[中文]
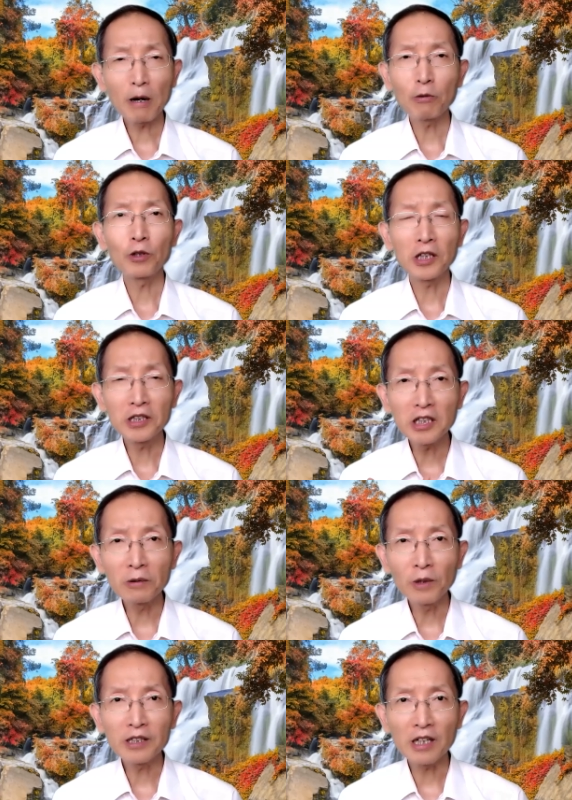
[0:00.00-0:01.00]
包括着
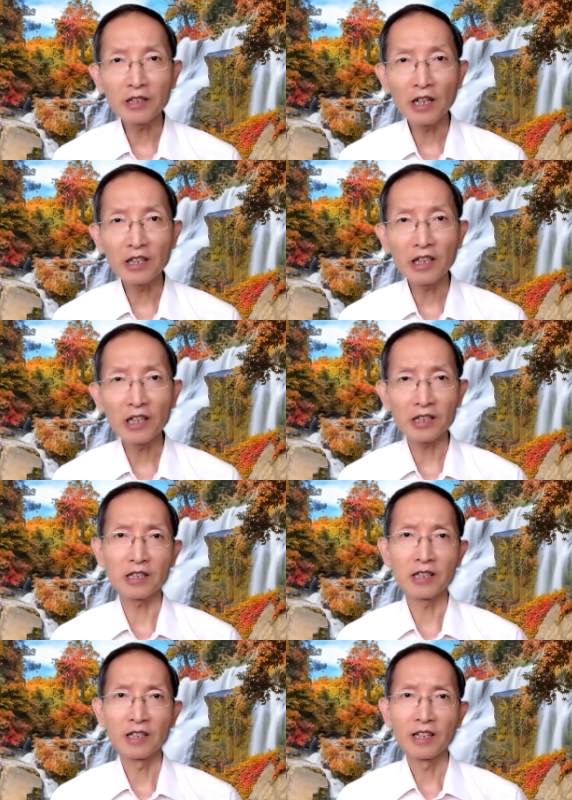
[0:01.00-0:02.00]
敬畏神，远离恶
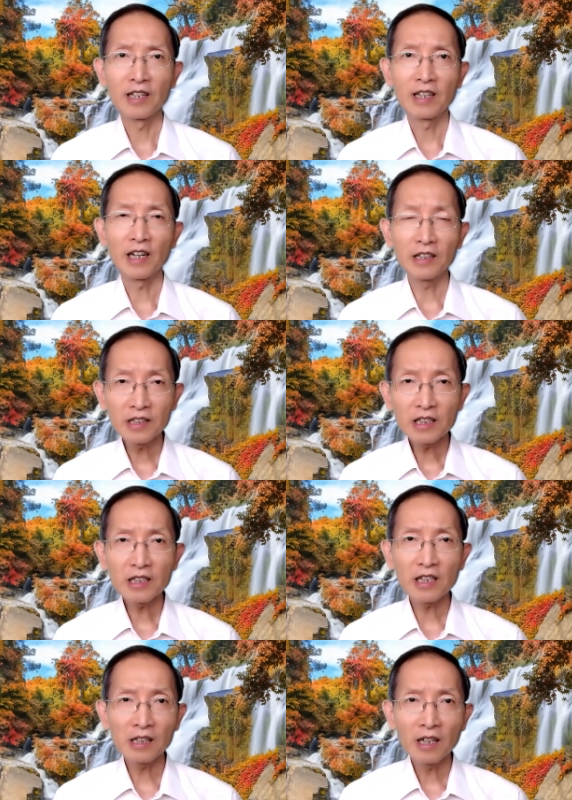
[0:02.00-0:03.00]
事，而
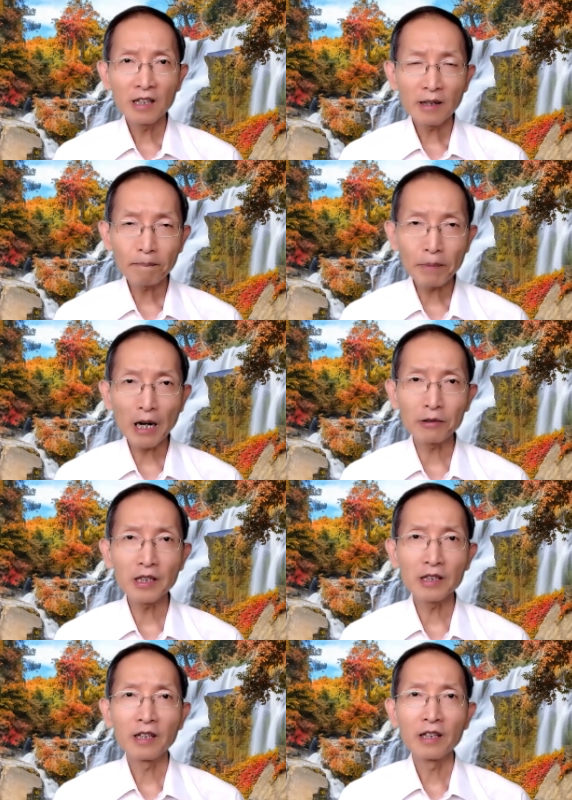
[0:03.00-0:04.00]
敬虔的表
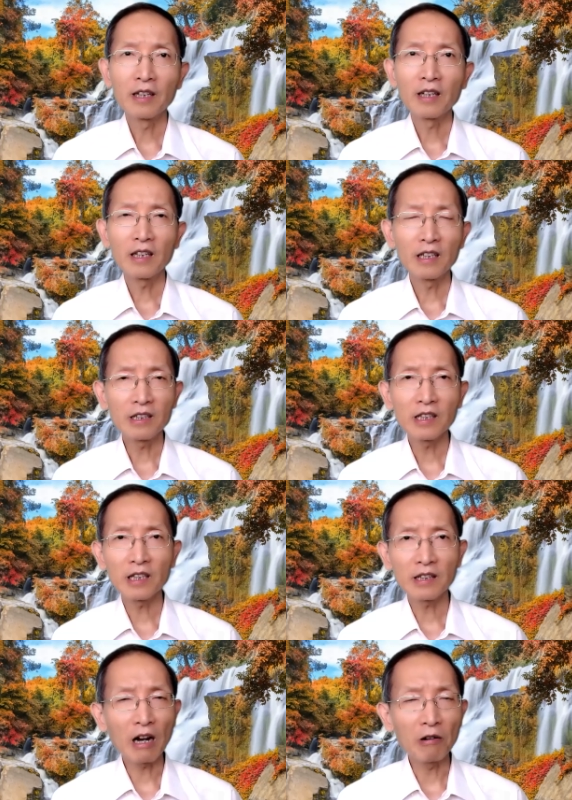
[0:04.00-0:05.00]
现和
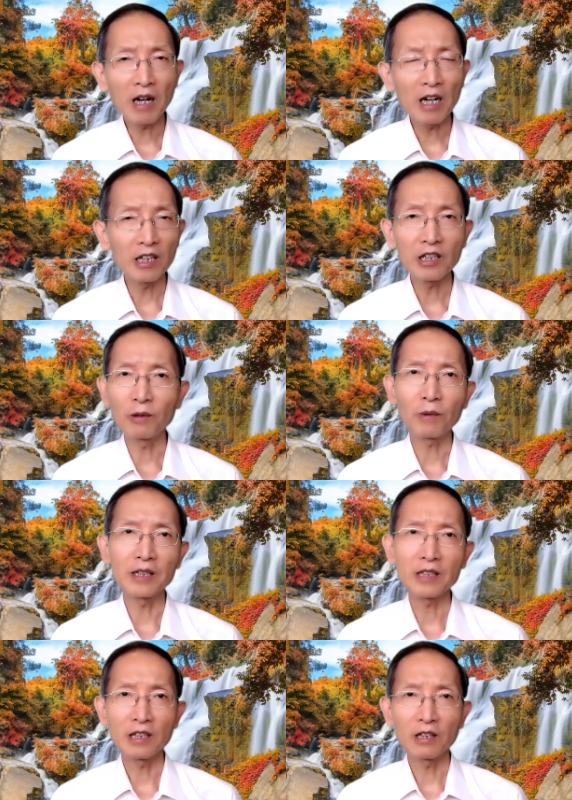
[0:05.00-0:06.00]
这个祷告很有
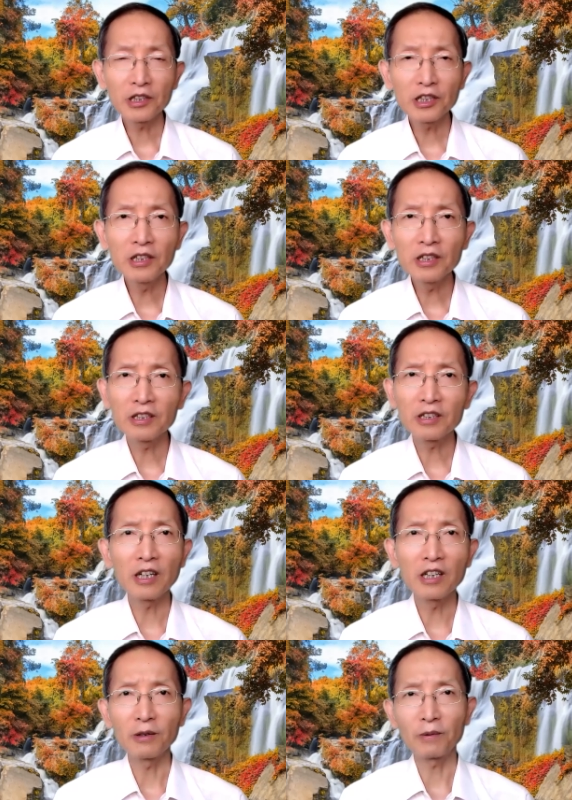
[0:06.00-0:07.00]
关系，和亲近
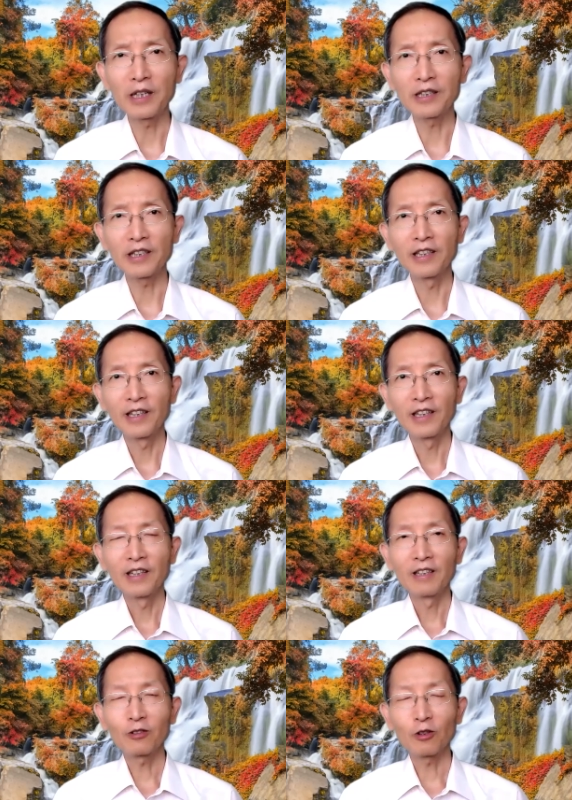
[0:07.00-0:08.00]
神很有关系。
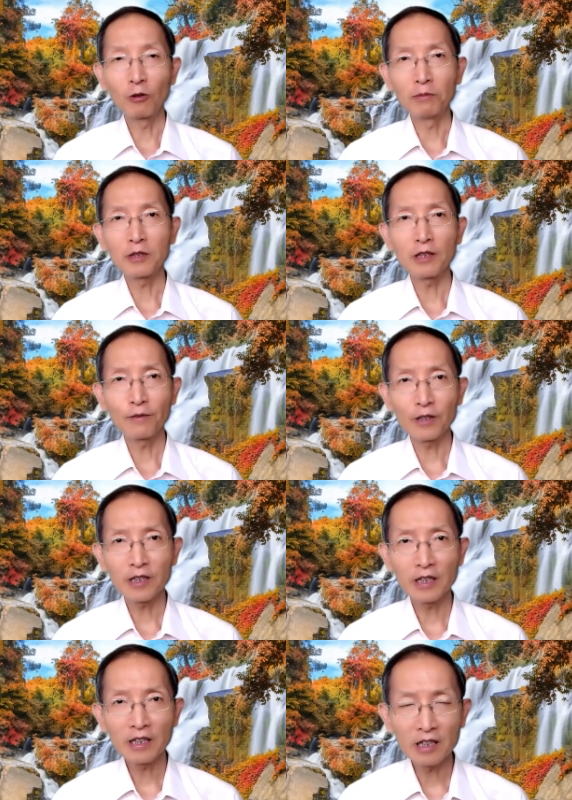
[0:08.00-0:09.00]
所以，我们是否
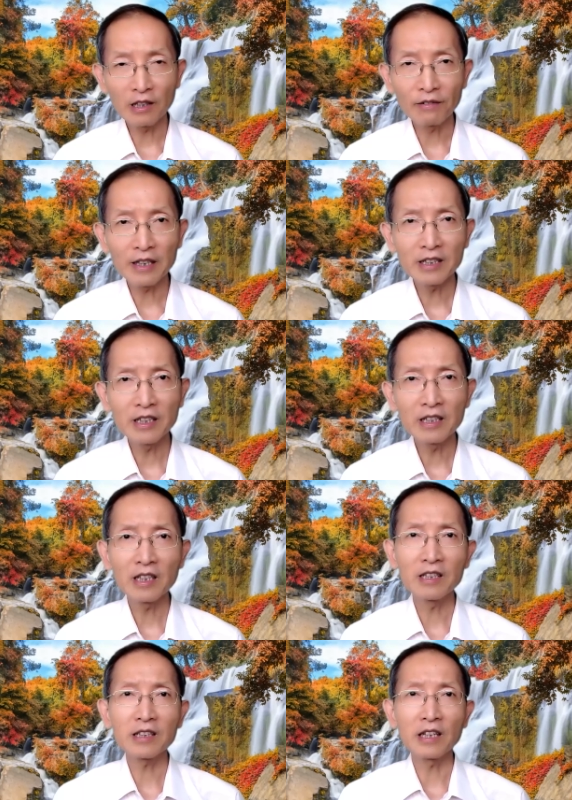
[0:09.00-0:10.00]
是一个喜欢亲
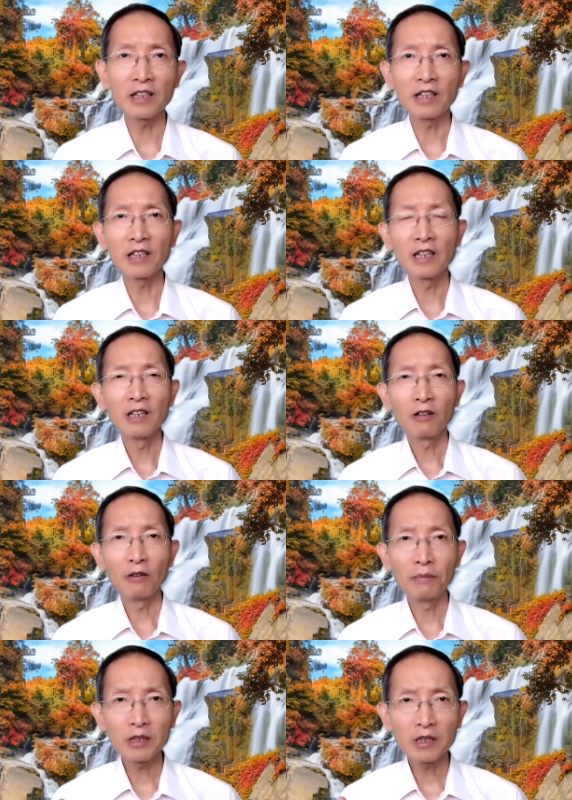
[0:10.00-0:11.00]
近神的人？
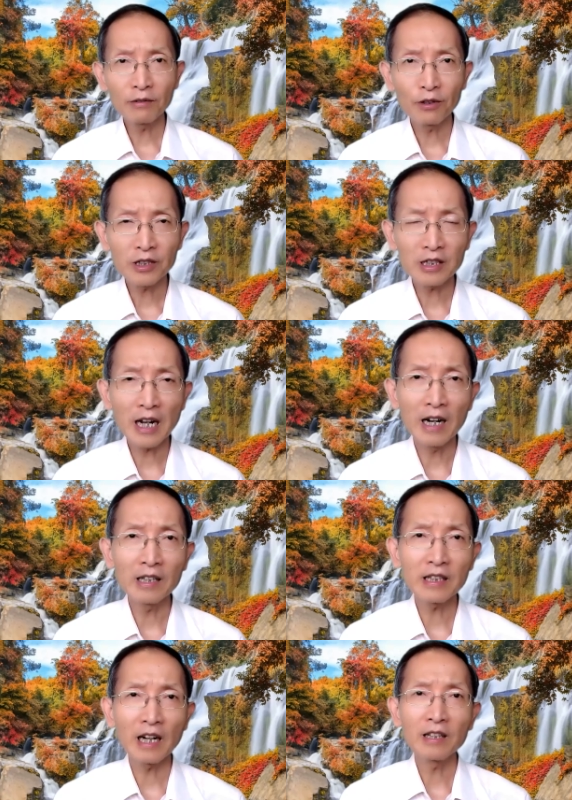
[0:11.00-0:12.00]
我们的生活是
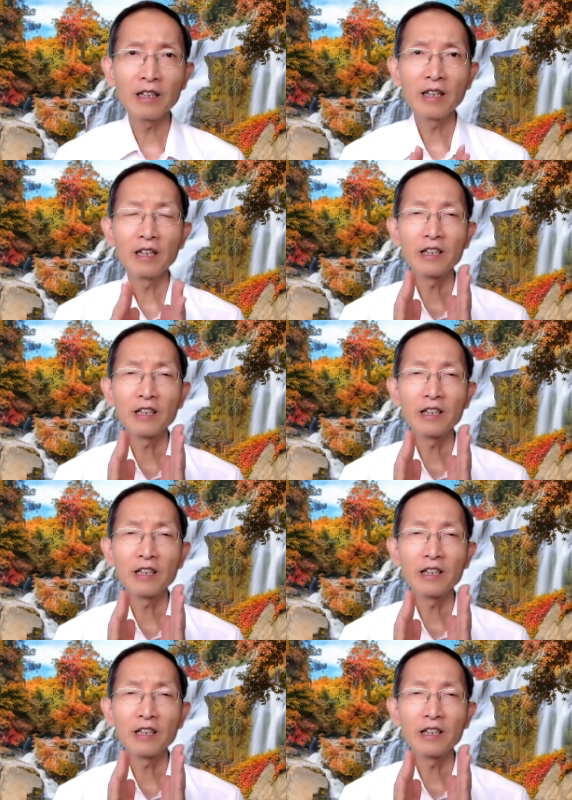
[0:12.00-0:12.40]
常常